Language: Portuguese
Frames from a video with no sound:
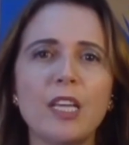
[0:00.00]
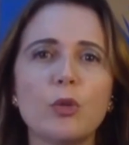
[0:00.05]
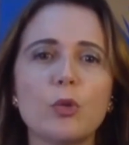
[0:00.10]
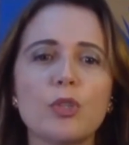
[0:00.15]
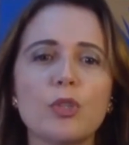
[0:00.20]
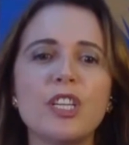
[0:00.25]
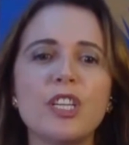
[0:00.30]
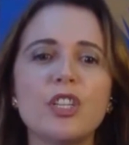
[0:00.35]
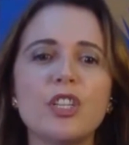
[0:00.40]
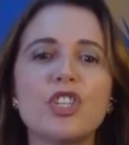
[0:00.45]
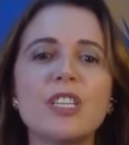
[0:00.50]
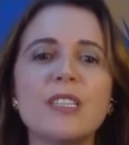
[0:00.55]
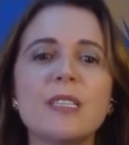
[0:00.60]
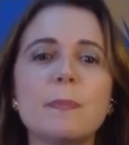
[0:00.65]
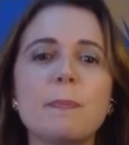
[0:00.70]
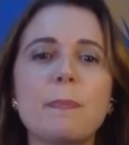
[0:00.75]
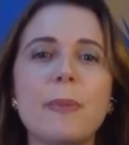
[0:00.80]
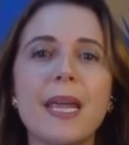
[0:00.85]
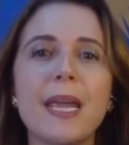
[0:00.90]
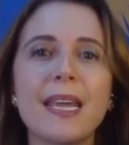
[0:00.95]
para
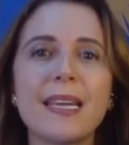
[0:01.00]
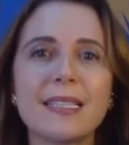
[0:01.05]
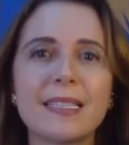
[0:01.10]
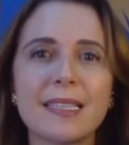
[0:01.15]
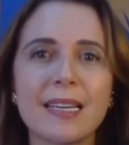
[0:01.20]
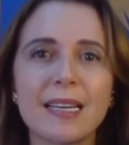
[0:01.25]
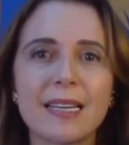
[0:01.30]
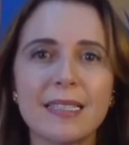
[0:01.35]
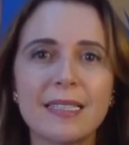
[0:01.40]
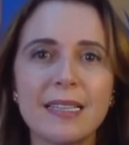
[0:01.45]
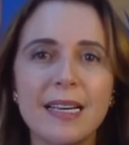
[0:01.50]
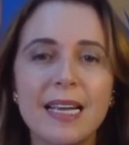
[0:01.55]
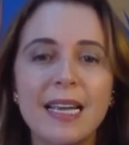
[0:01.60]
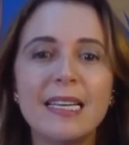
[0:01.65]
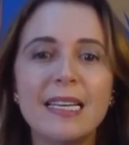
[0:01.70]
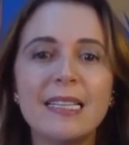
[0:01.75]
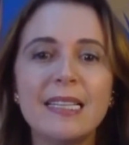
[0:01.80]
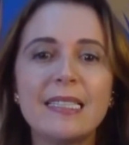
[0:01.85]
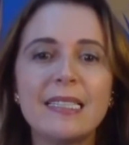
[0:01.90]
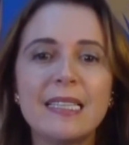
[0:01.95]
reduzir
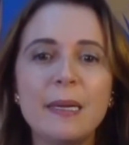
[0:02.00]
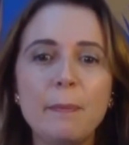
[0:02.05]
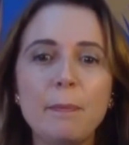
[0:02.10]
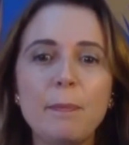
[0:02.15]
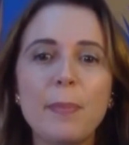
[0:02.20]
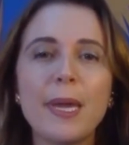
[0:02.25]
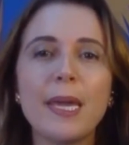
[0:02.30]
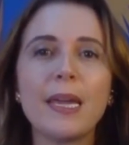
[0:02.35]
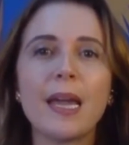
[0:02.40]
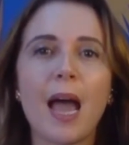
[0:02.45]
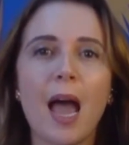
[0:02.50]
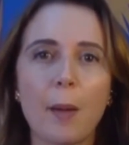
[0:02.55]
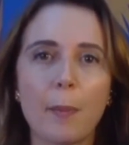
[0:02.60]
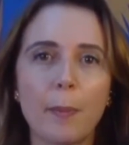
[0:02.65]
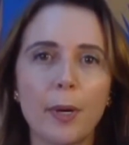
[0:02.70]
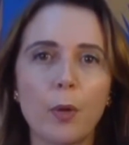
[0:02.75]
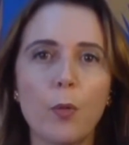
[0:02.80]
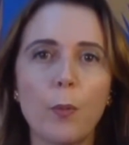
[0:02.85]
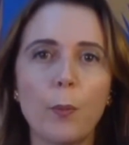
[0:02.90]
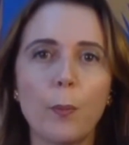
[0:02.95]
despesas e se
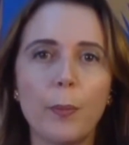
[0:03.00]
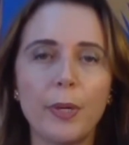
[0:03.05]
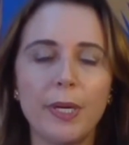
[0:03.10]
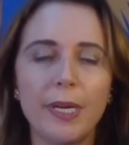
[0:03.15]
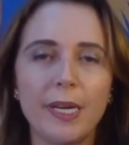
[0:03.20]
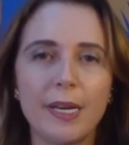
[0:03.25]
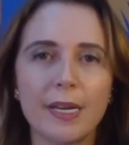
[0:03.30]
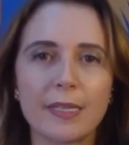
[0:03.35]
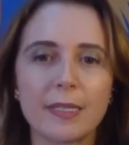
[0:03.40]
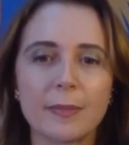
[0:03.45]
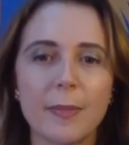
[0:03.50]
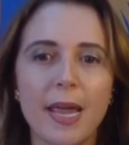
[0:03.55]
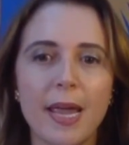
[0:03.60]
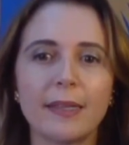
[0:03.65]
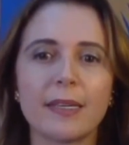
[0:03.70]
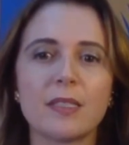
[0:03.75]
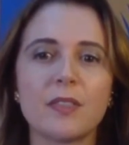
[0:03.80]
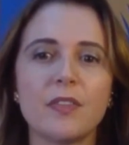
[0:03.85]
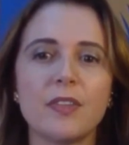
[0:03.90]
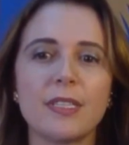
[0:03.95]
empenhar para cumprir
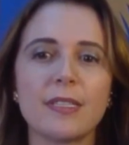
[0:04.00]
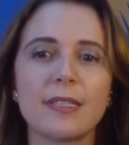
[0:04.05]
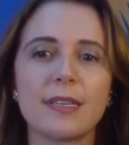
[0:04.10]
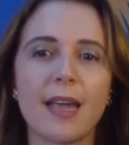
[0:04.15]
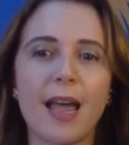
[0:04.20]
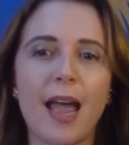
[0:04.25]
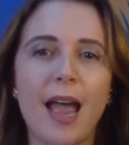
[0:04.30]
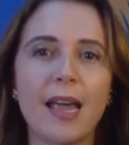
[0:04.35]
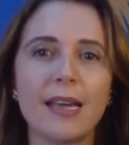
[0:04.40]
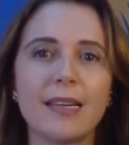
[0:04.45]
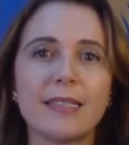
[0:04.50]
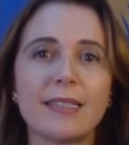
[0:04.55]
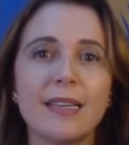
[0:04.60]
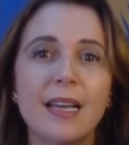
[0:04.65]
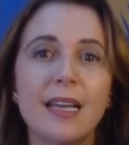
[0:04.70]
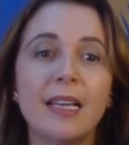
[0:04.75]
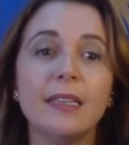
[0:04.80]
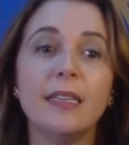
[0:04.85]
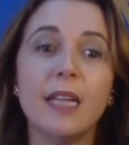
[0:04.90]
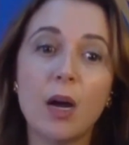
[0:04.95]
as metas
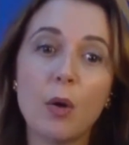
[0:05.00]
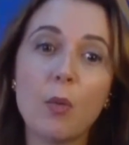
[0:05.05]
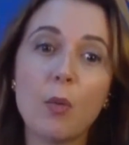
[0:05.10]
fiscais,